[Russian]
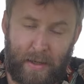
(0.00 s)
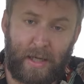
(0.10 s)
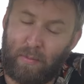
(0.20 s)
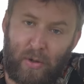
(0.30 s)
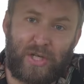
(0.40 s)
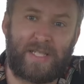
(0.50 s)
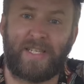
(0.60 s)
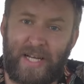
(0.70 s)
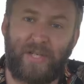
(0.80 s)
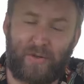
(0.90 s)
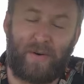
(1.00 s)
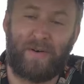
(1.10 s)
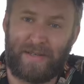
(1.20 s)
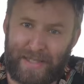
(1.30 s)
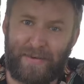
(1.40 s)
поэтому можно сказать,
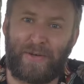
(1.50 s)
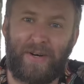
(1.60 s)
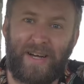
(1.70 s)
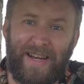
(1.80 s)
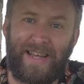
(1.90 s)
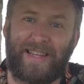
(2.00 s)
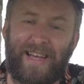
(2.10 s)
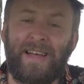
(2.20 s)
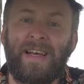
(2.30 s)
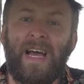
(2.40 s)
что за все лето.